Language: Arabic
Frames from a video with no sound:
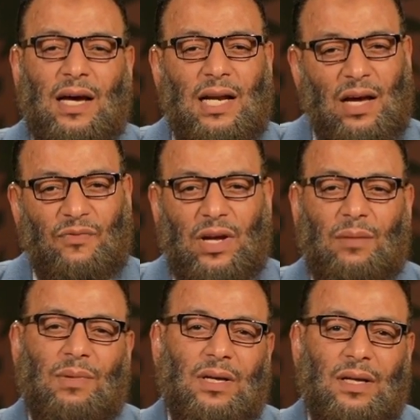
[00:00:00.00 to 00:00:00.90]
انا
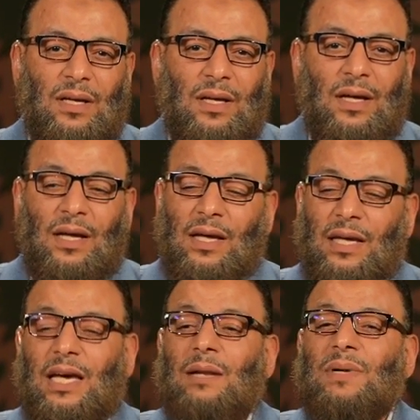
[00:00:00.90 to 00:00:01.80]
هفهمك
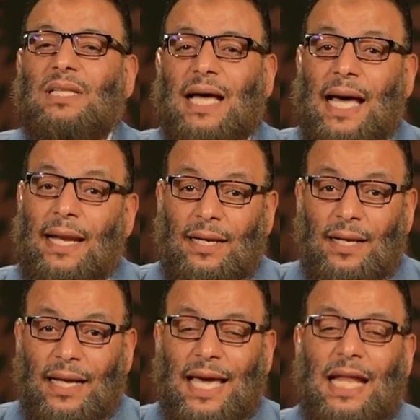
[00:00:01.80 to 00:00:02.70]
كلمه اهل
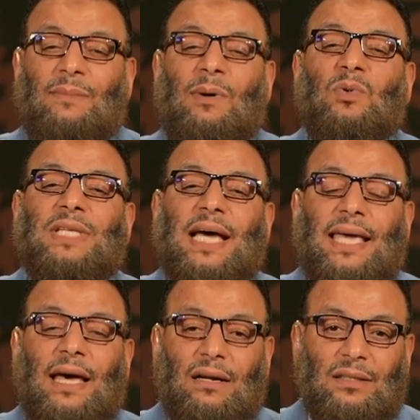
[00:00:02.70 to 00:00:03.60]
كلمة
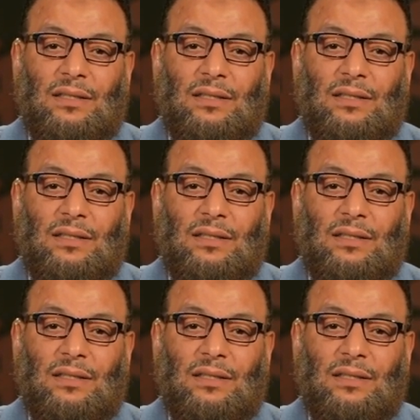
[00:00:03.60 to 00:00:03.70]
مذكر